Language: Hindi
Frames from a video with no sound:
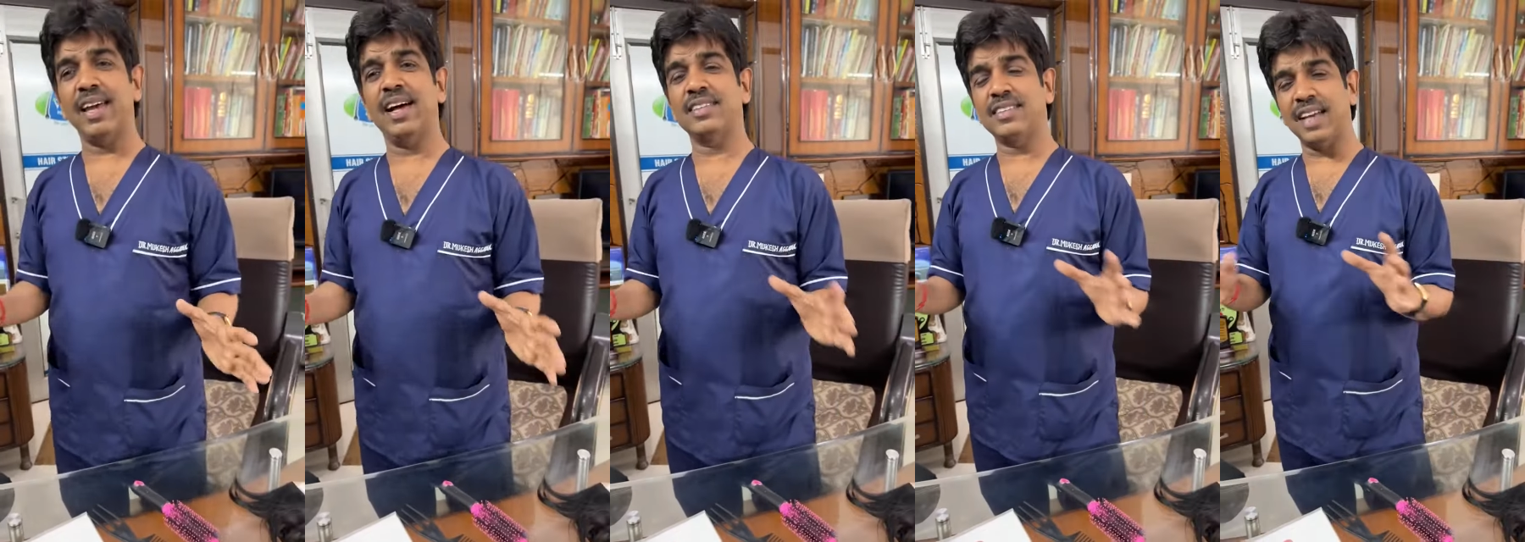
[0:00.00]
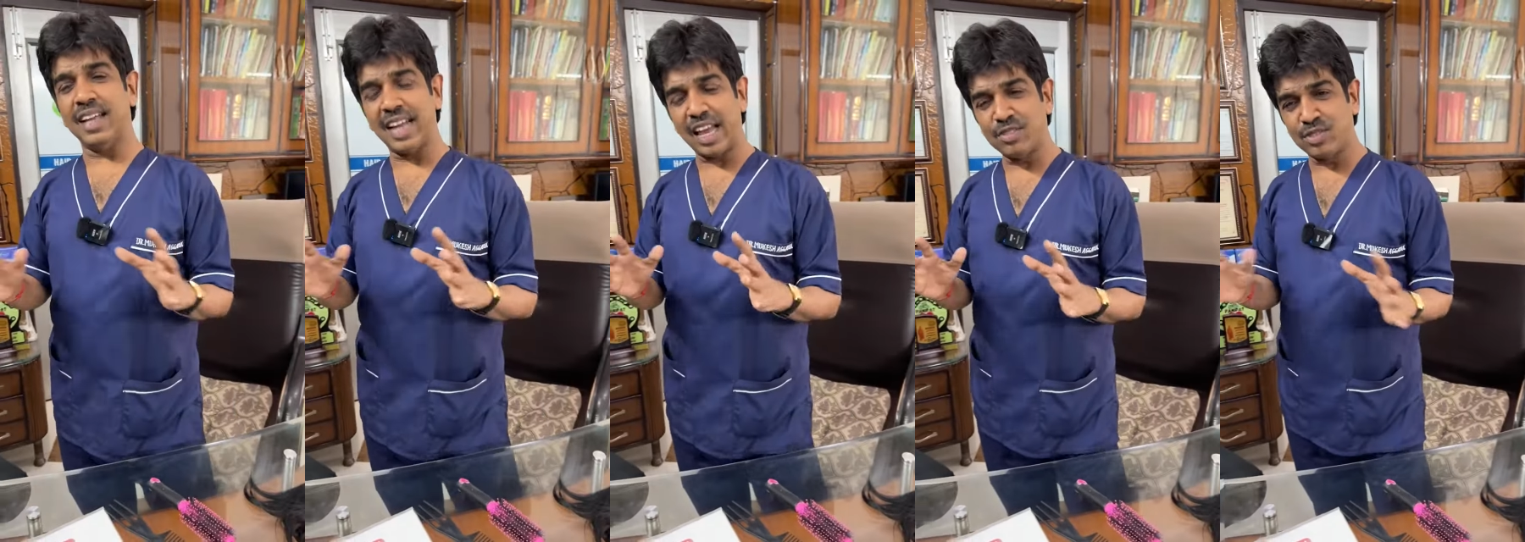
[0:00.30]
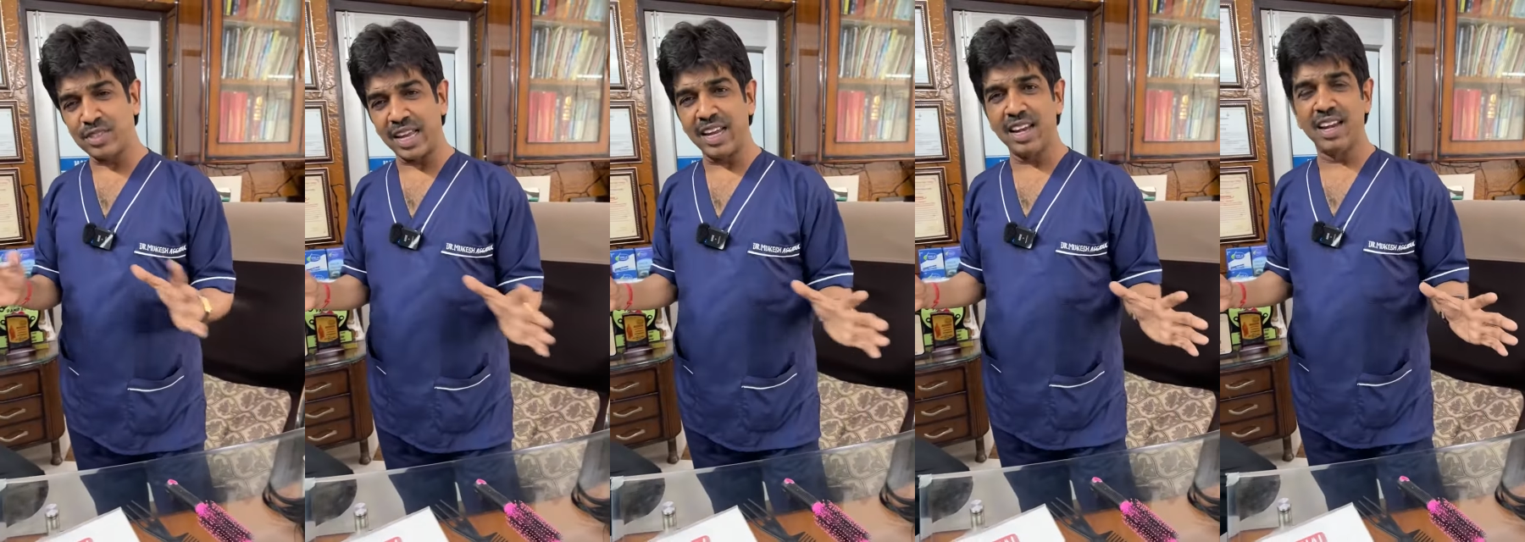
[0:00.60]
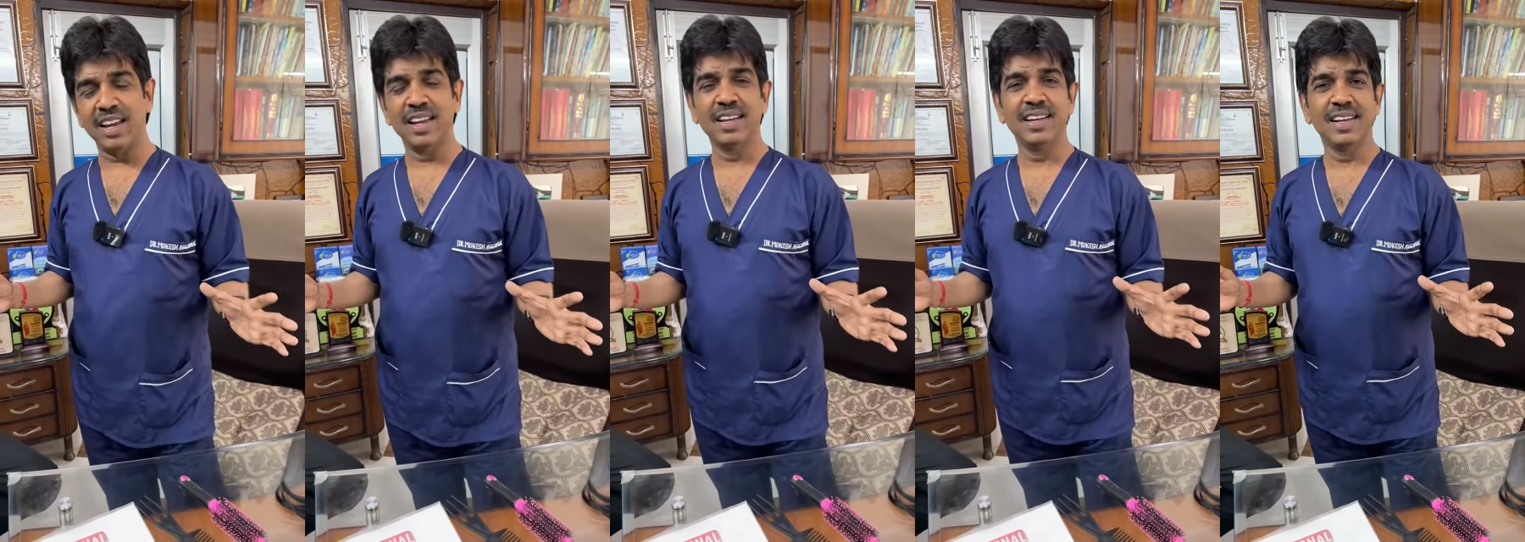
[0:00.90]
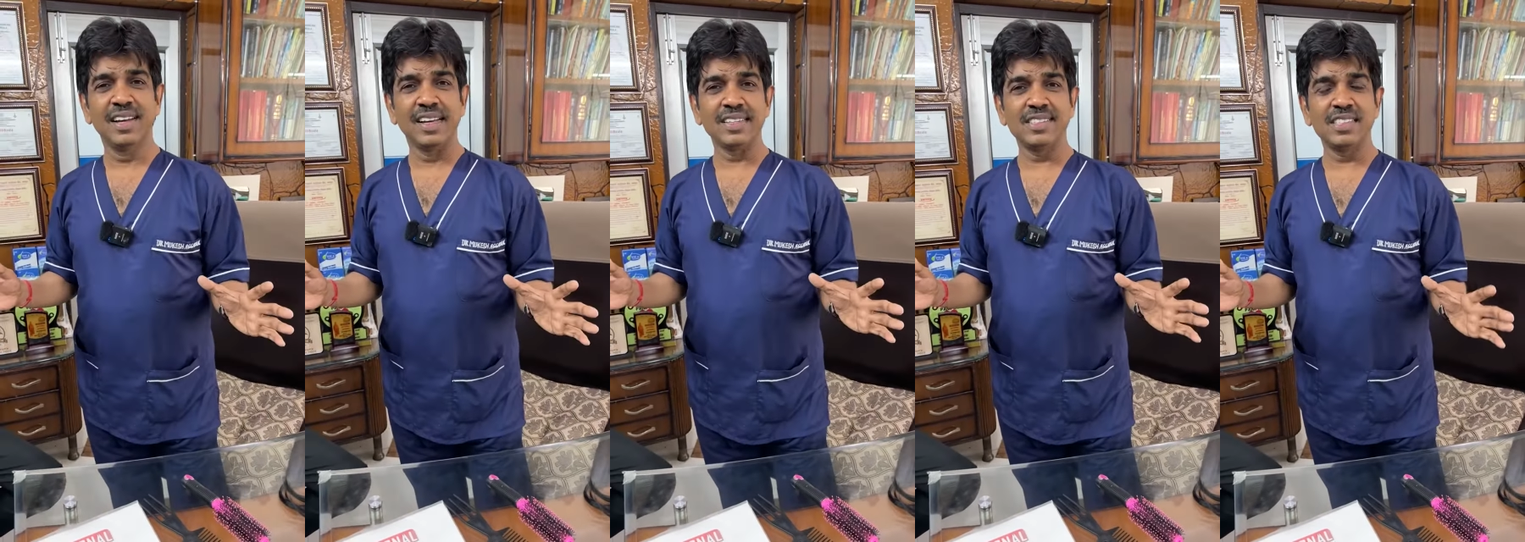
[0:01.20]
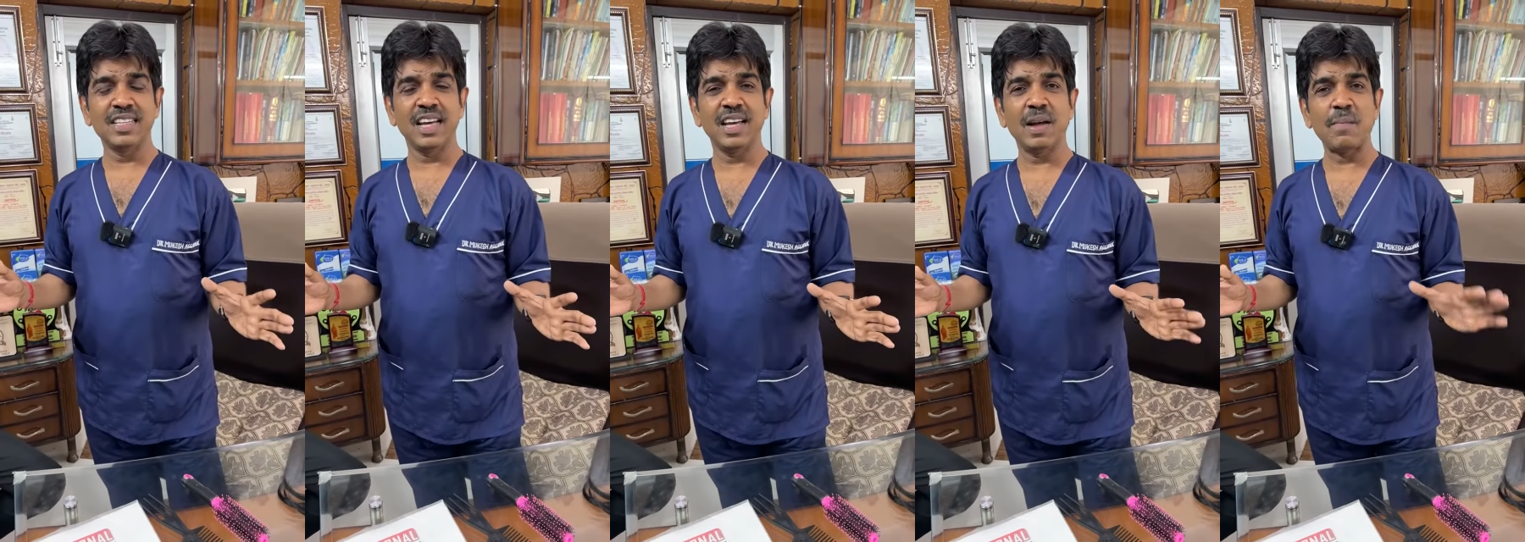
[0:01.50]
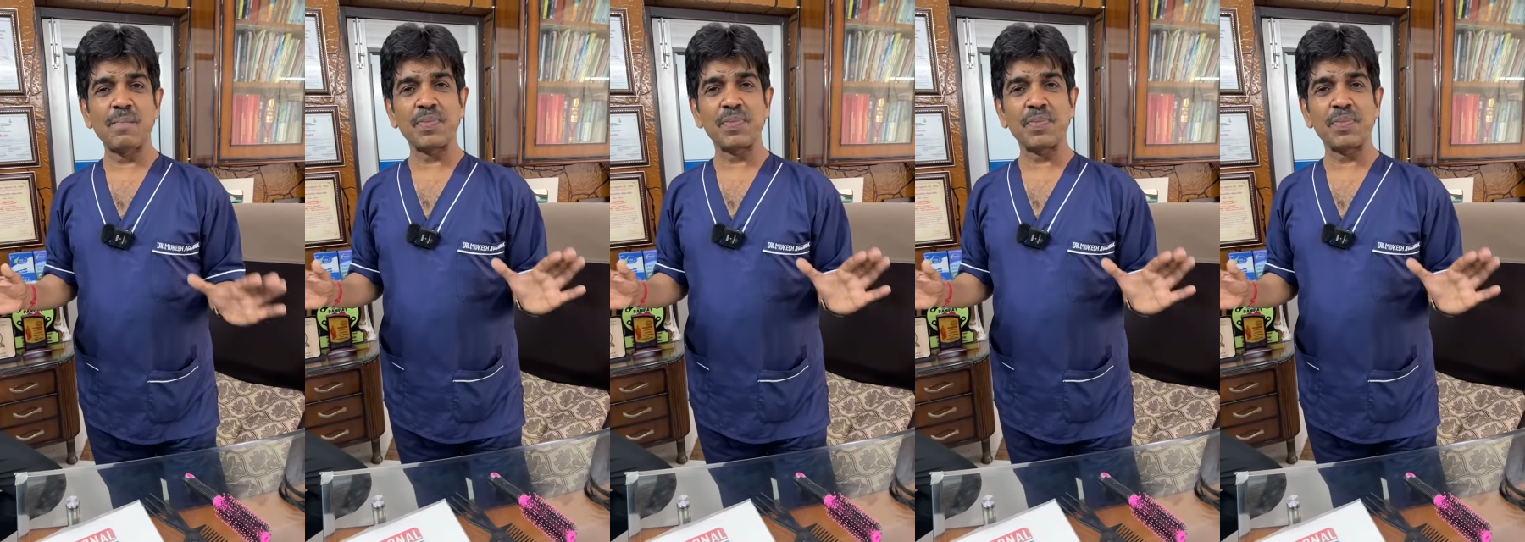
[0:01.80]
होती है स्मोकिंग को आप छोड़